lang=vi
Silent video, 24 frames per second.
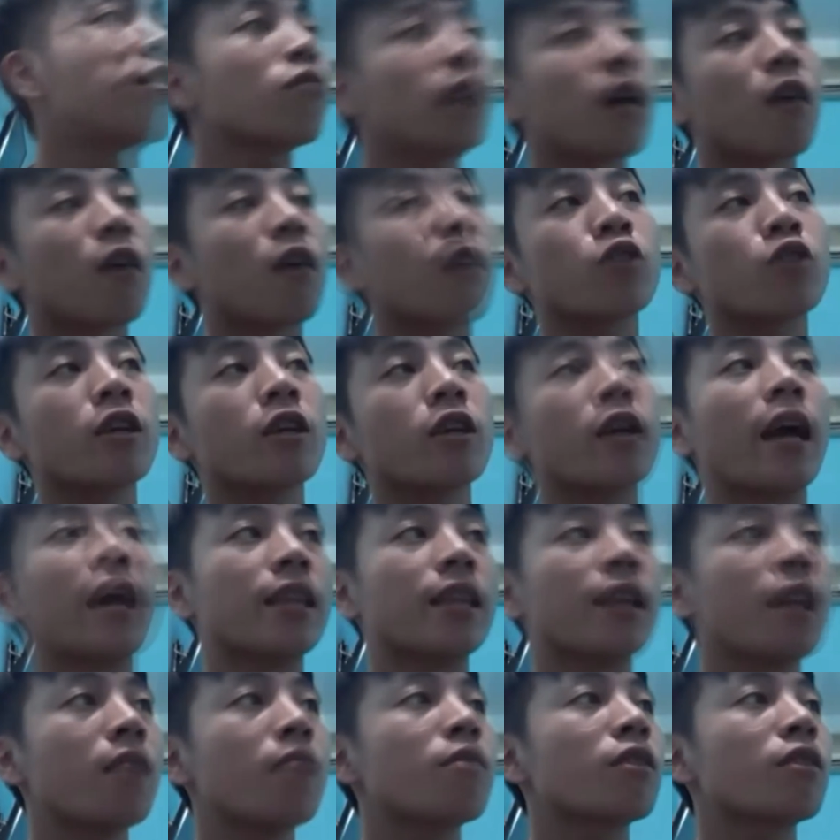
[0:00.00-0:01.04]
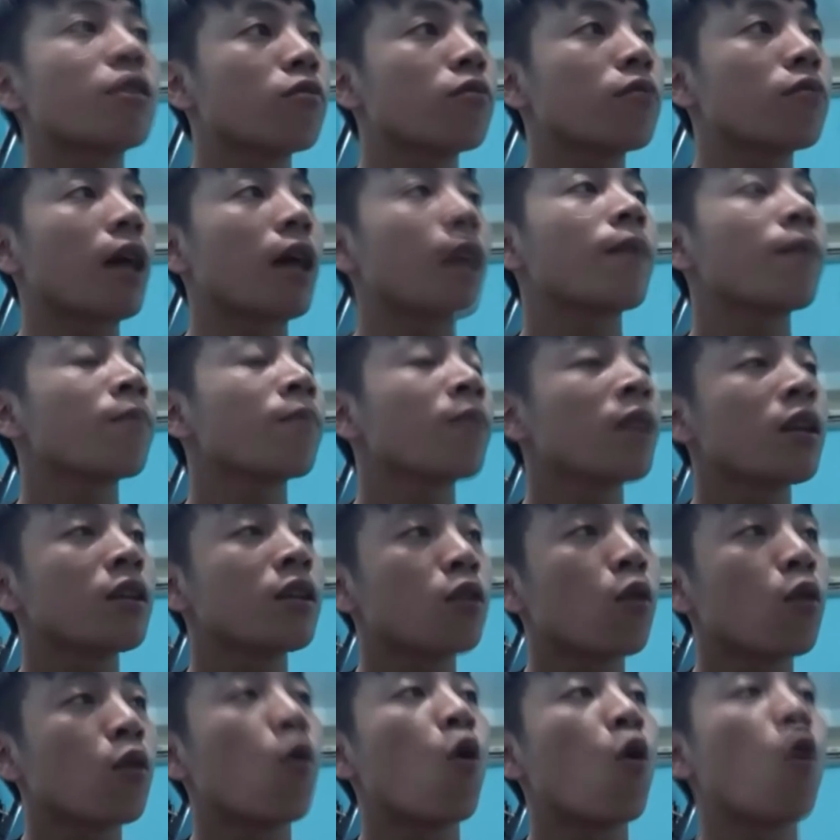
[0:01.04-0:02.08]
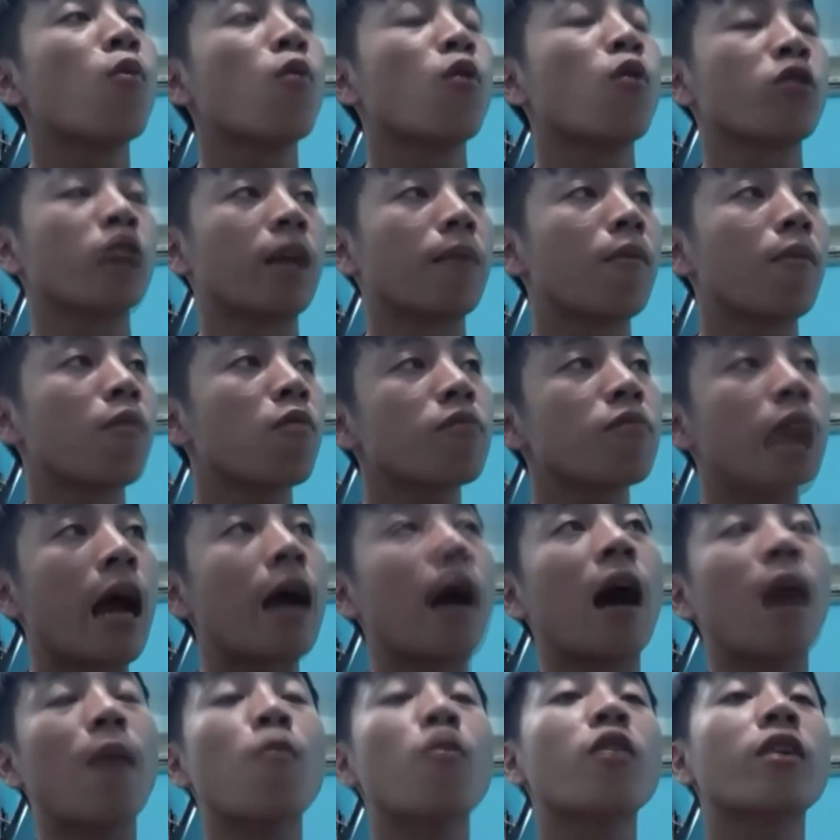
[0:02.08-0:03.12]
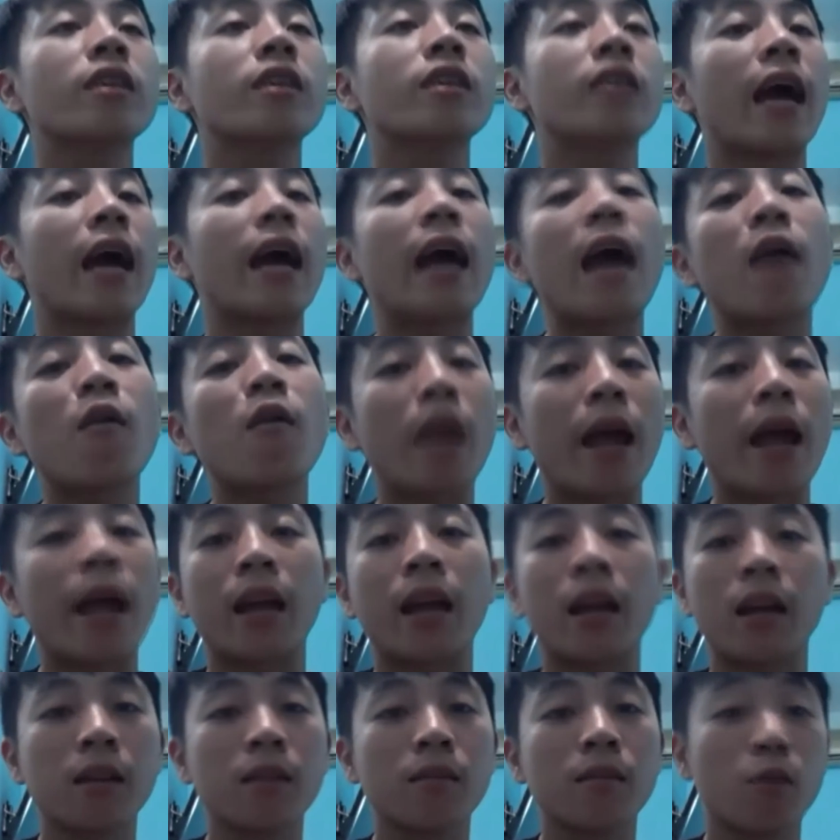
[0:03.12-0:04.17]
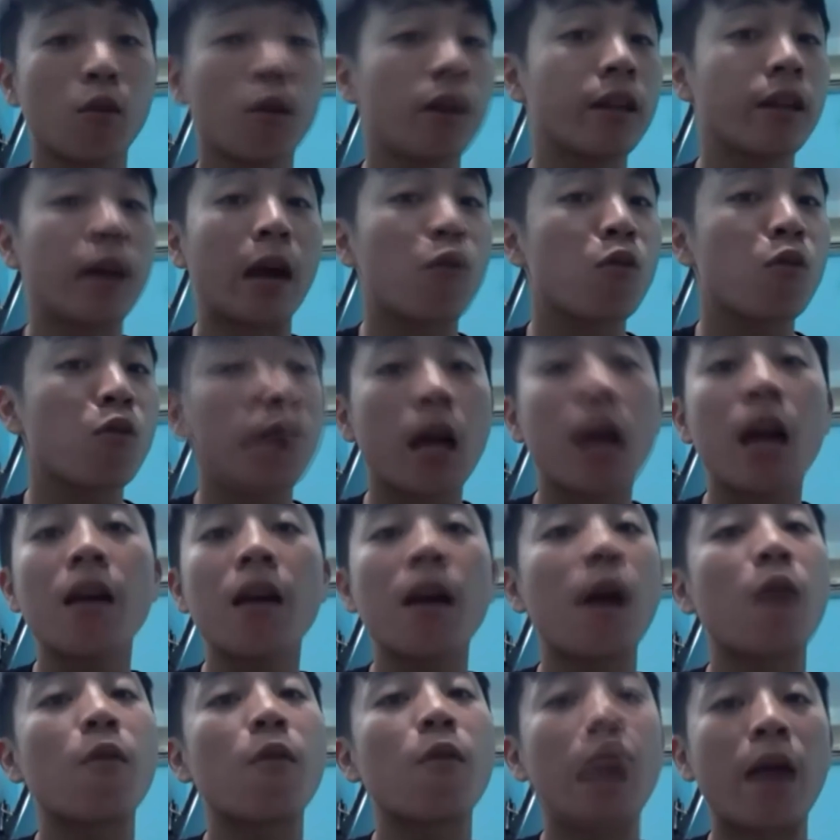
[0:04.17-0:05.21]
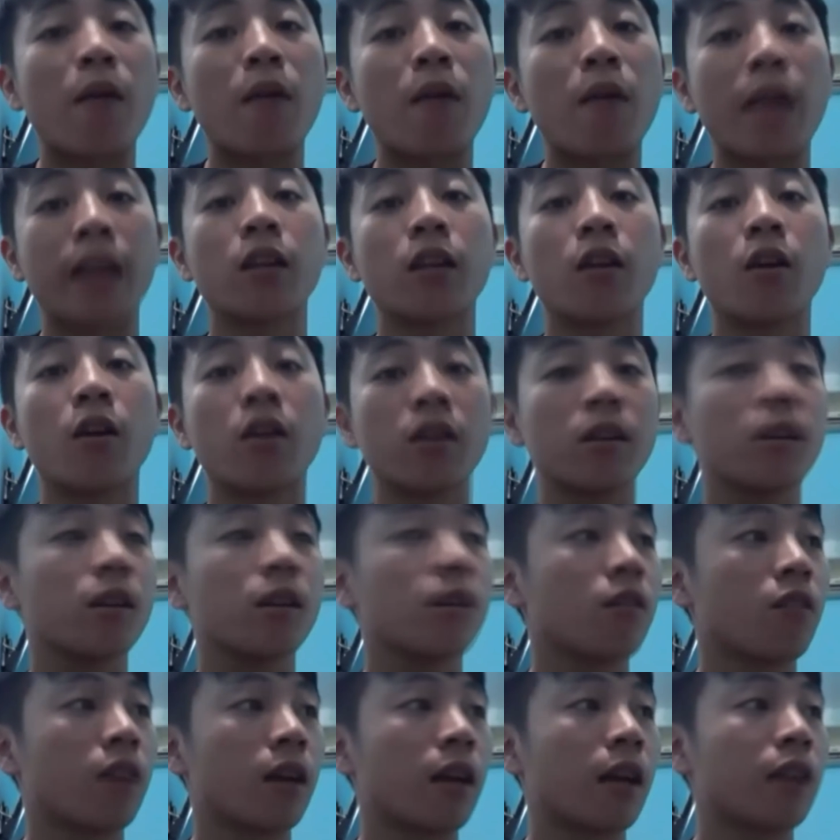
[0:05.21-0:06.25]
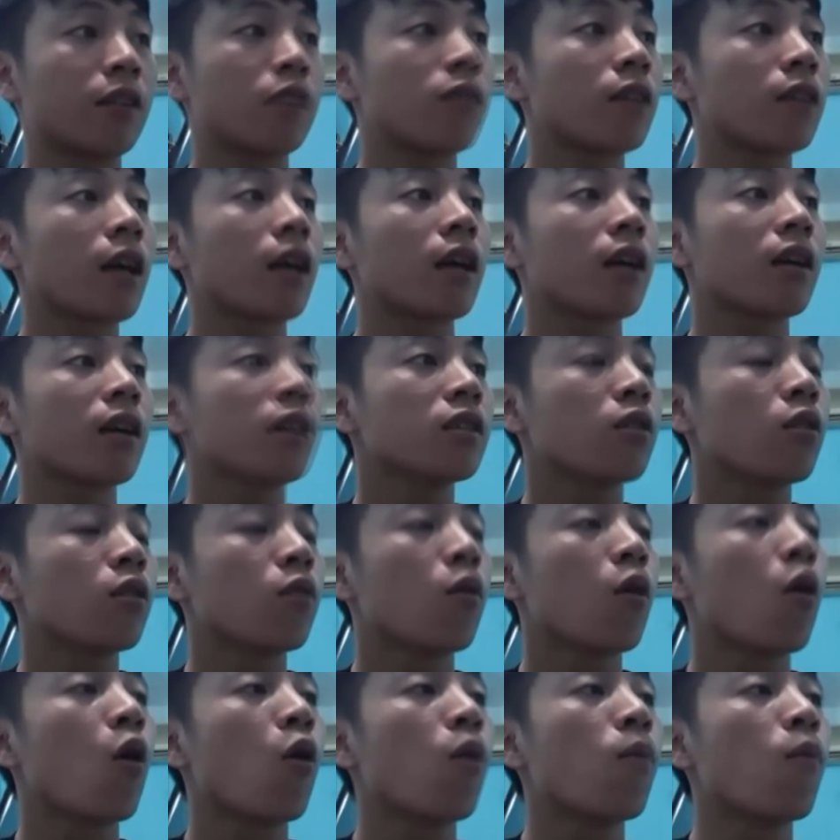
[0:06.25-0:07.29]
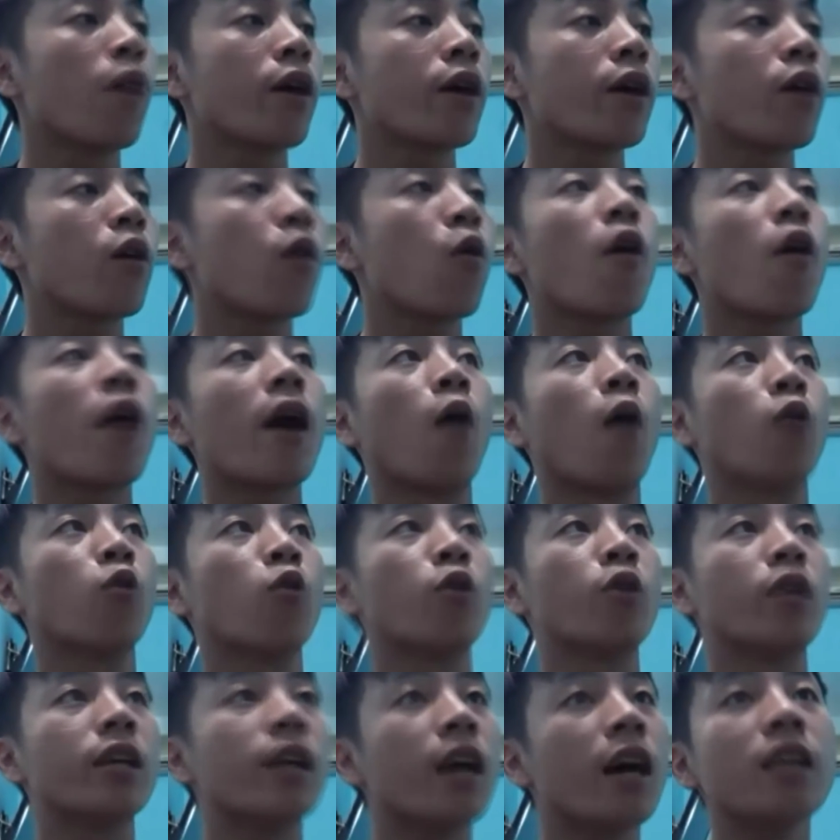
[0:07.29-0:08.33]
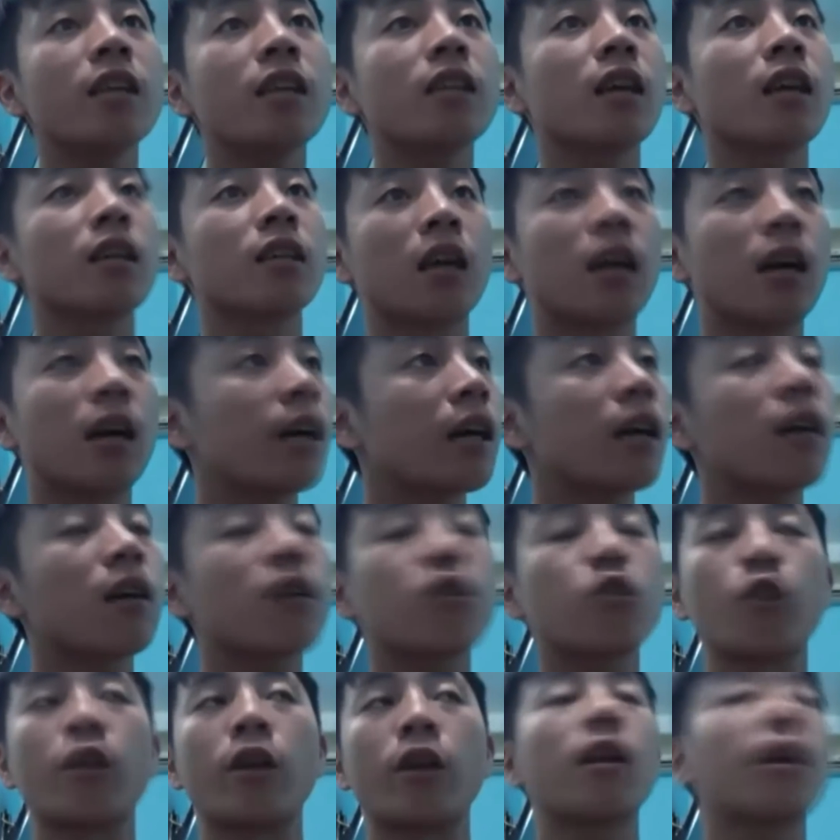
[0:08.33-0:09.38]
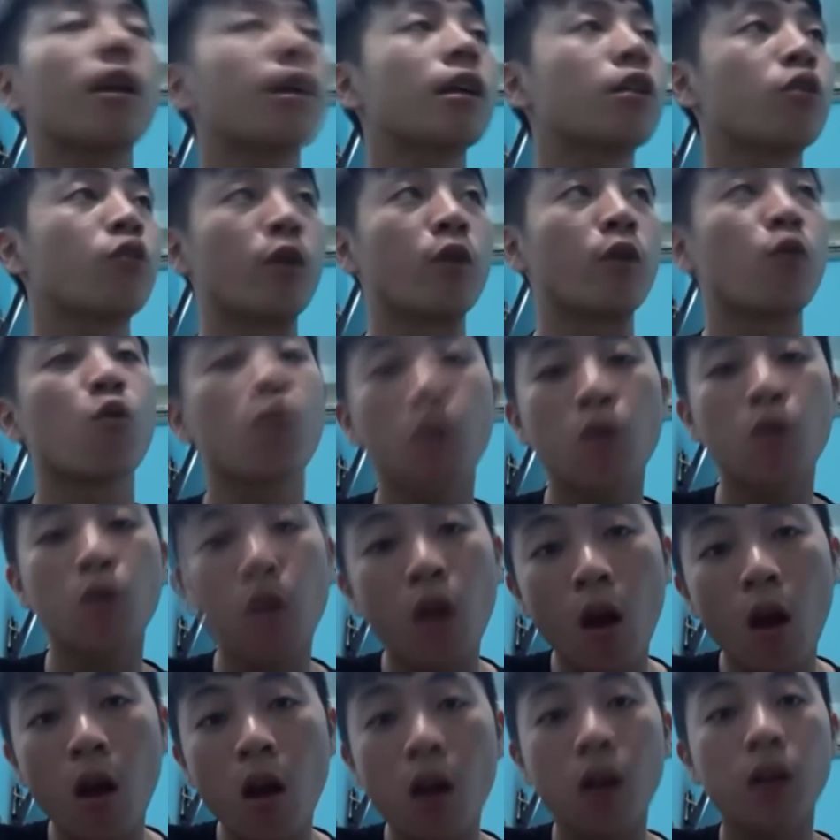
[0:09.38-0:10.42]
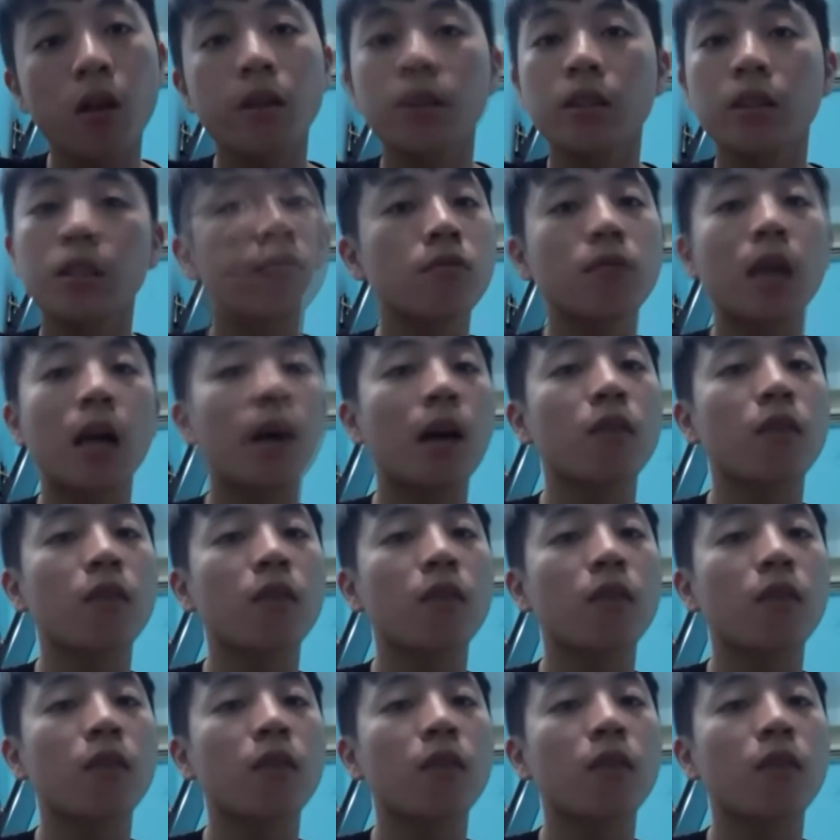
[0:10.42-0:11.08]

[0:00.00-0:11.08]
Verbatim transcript: không suy nghĩ tới mà chúng ta tung hô một trận bóng đá ở một cái giải ao làng một cái giải quốc tế ông ao làng thôi hoặc là chúng ta tung hôn một cái cô hoa hậu chuyện giới nhưng thực sự cái, cái chuyện đó là chuyện của cô đó chúng ta không có